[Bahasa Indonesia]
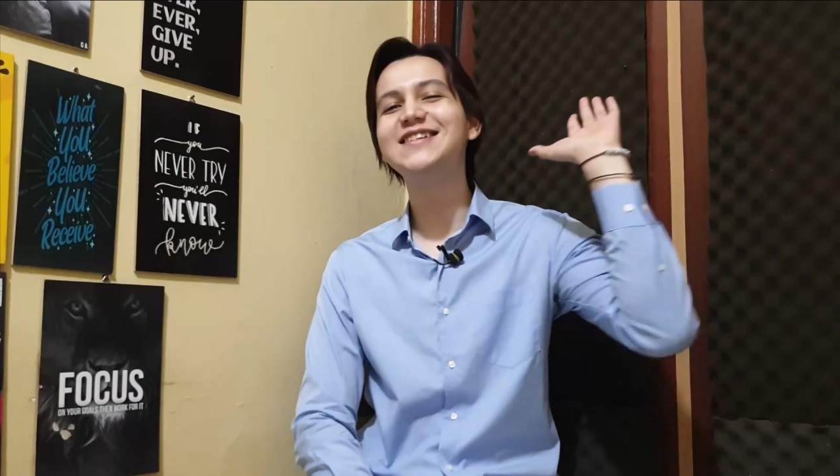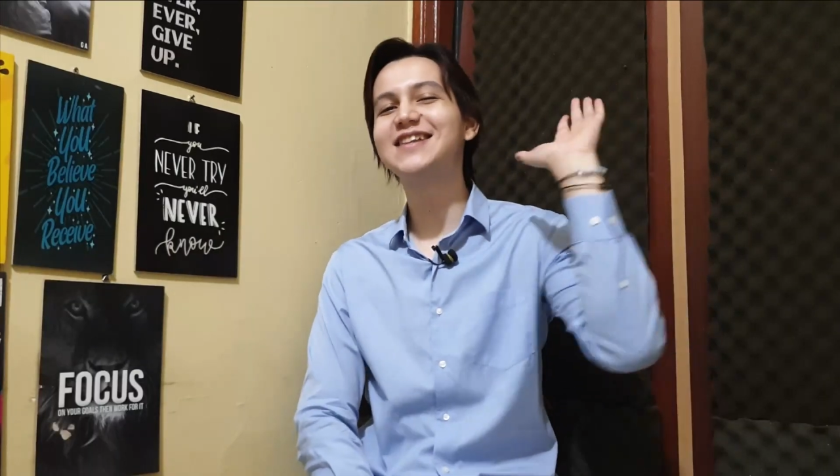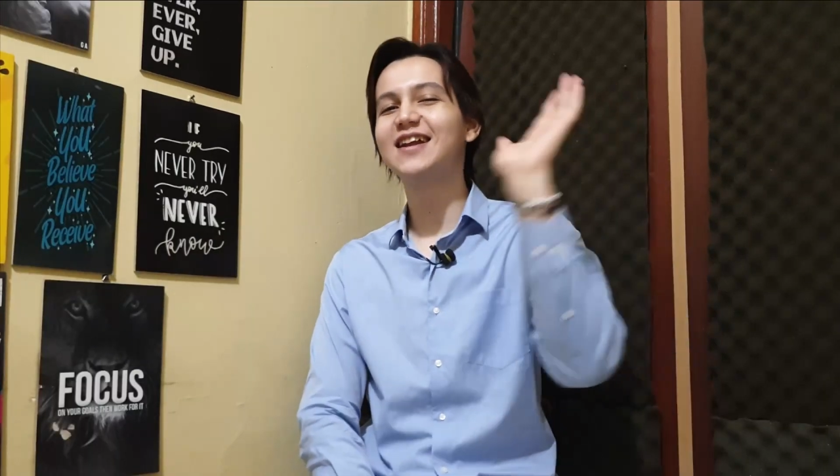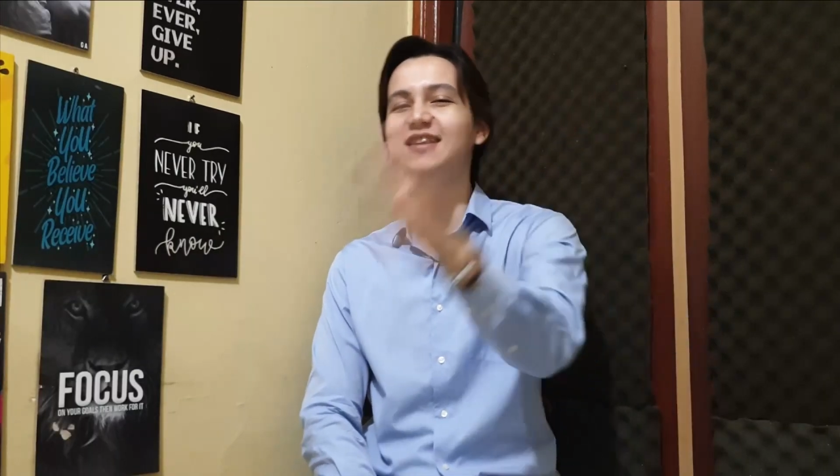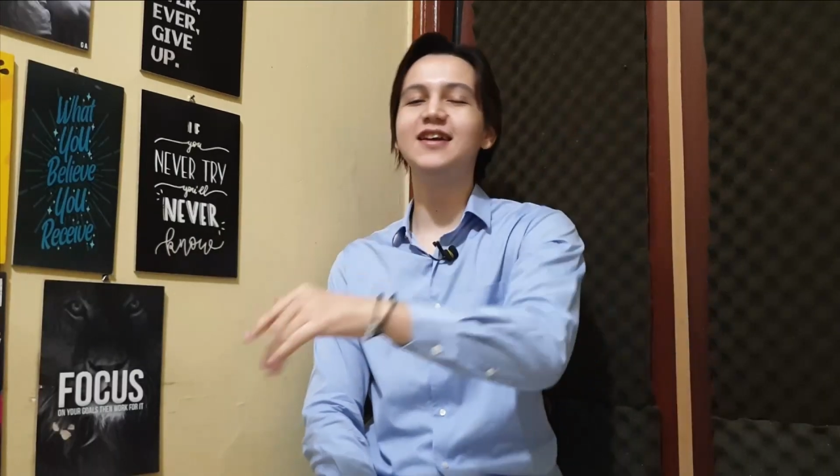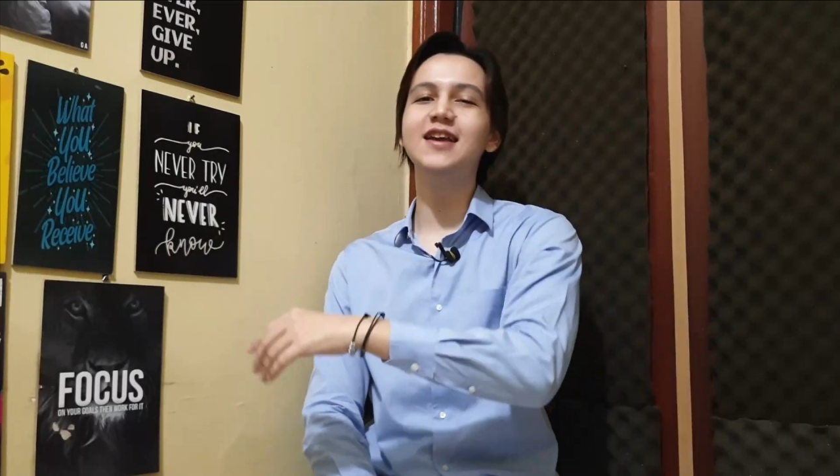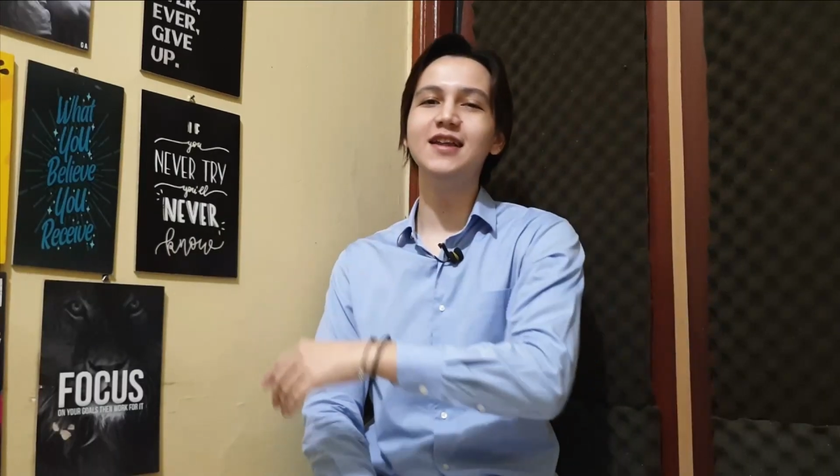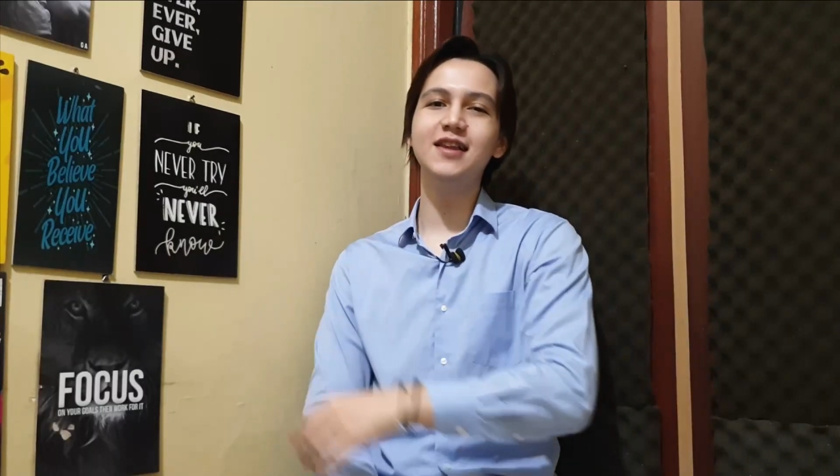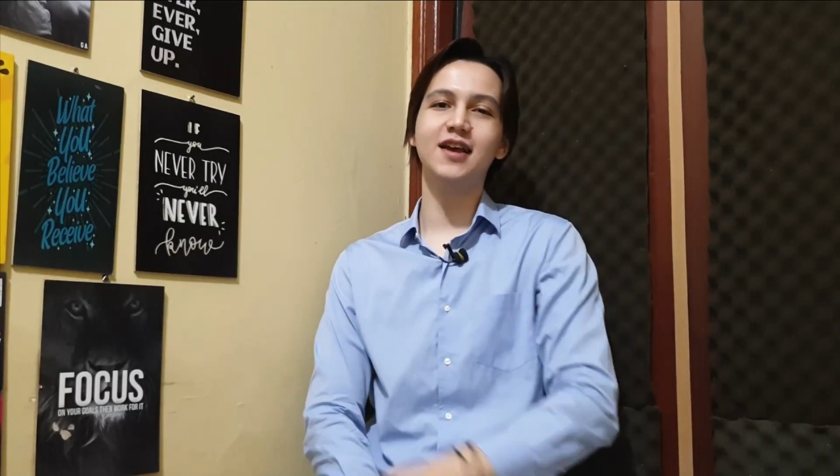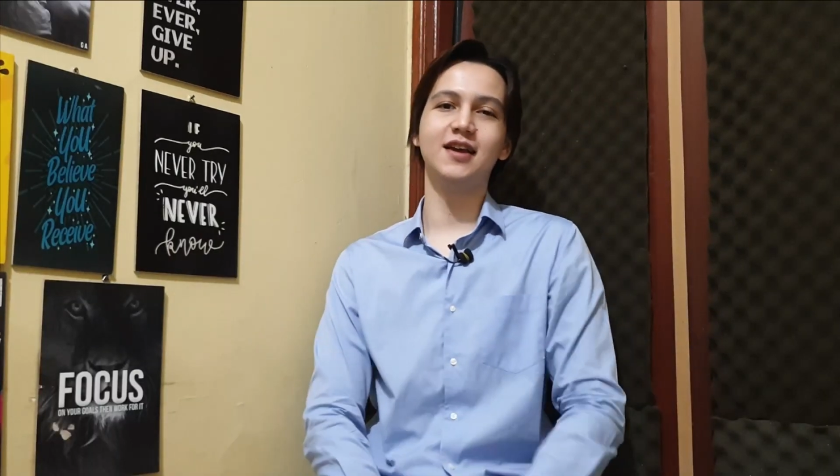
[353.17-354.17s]

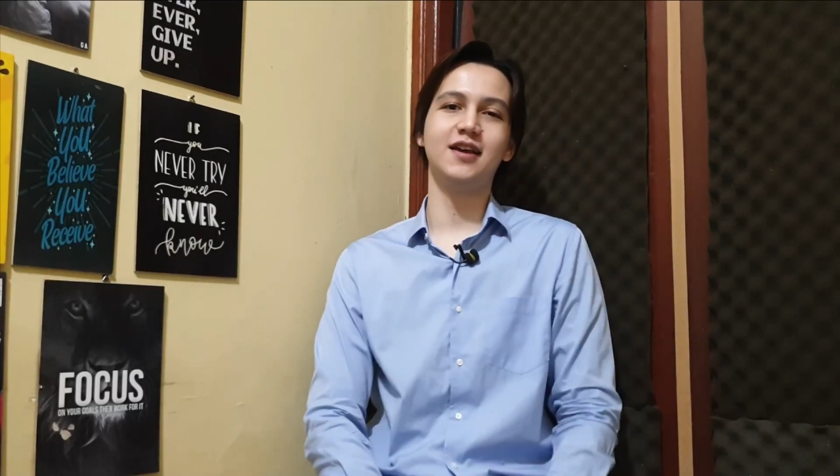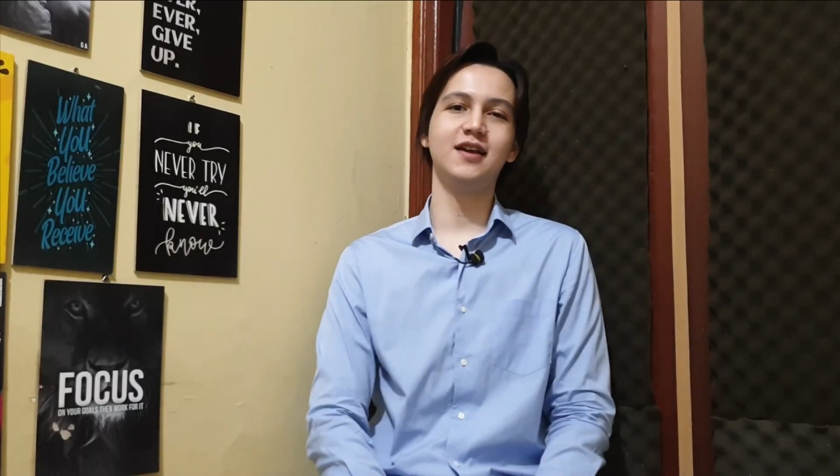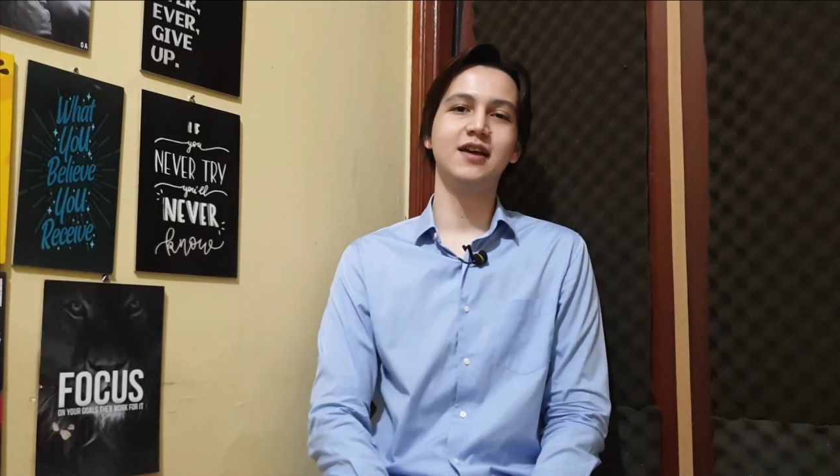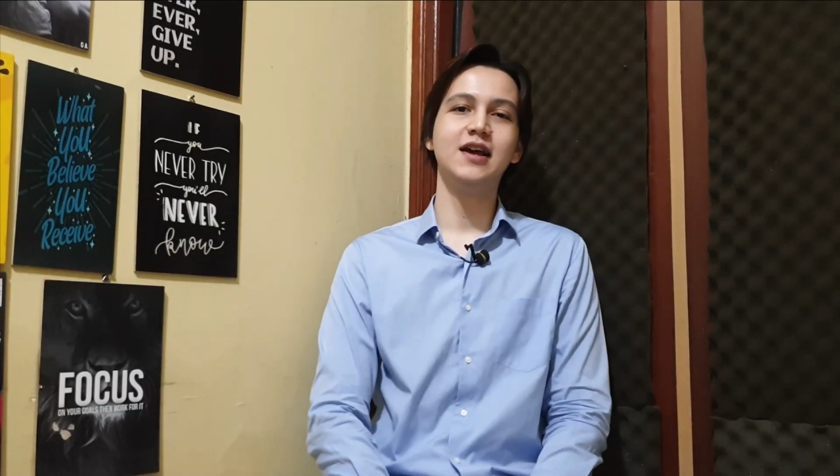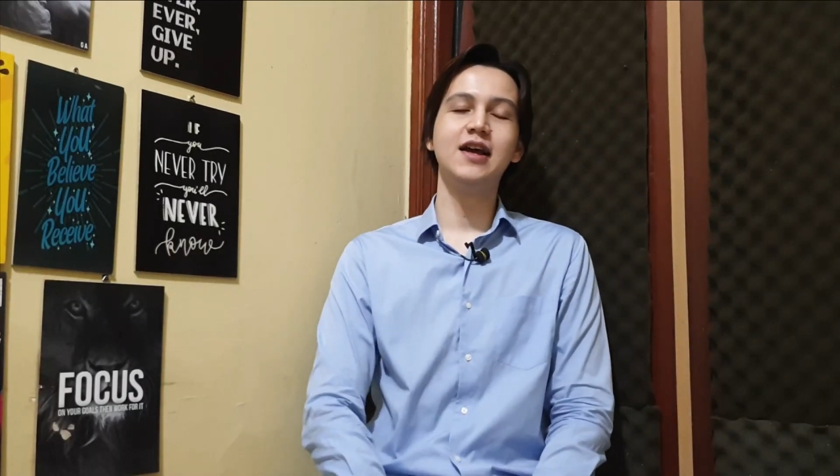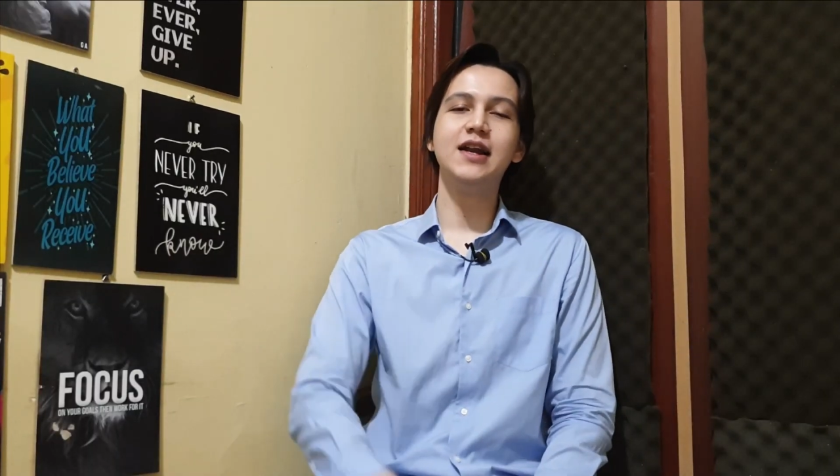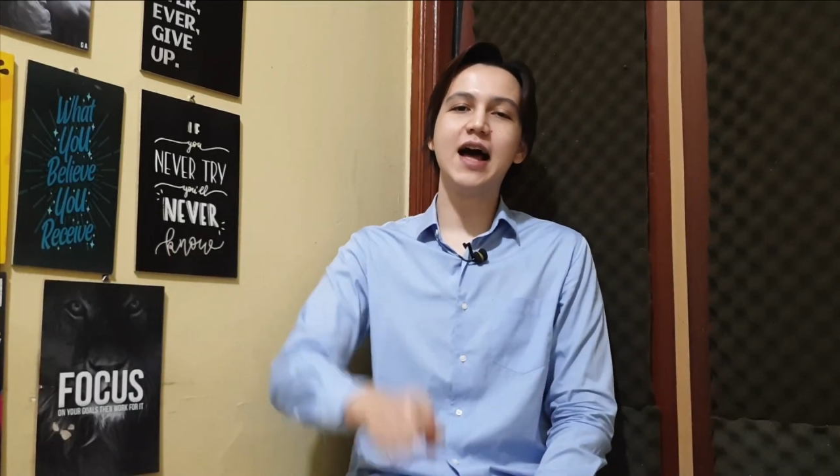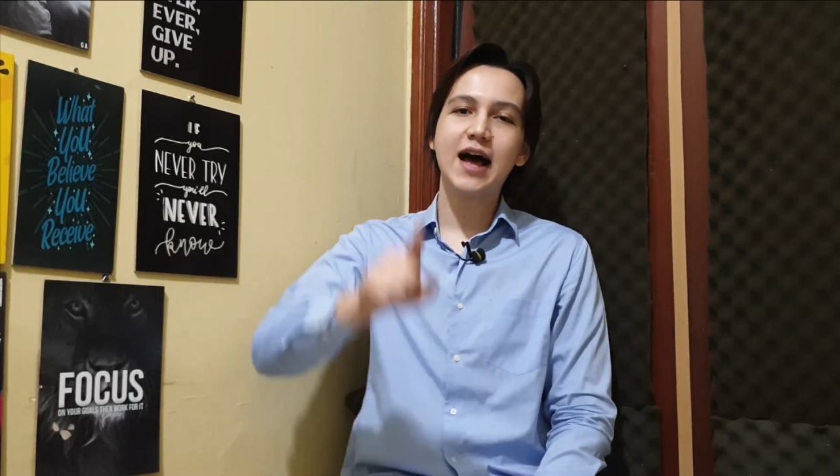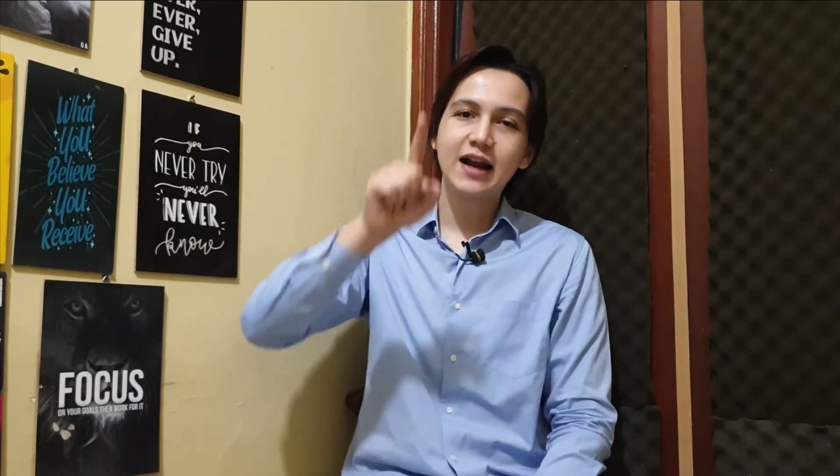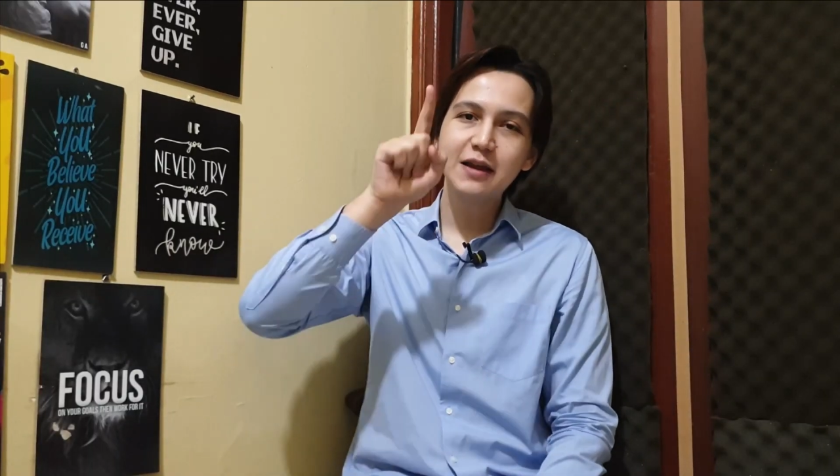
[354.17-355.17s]
strateginya,
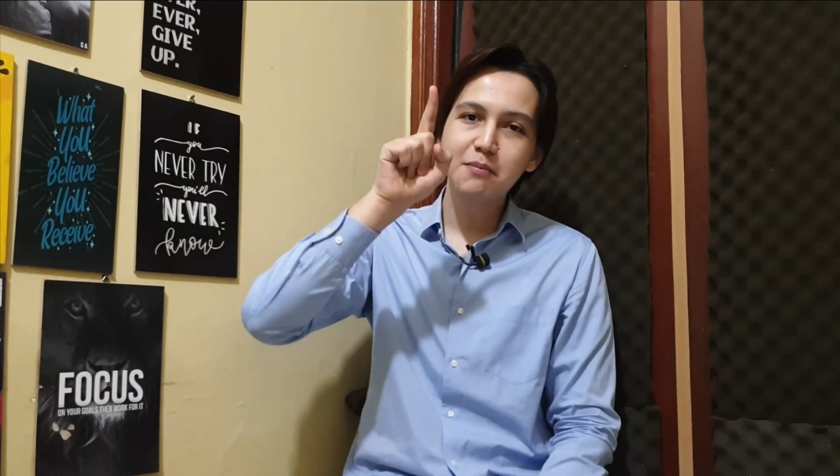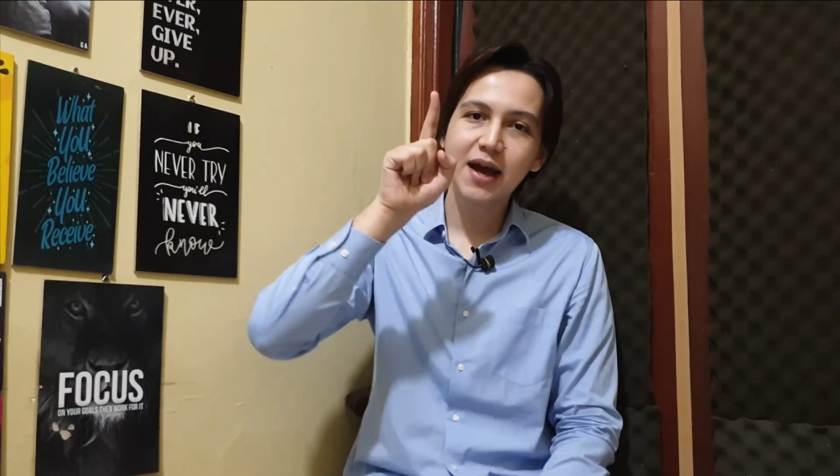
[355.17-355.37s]
dari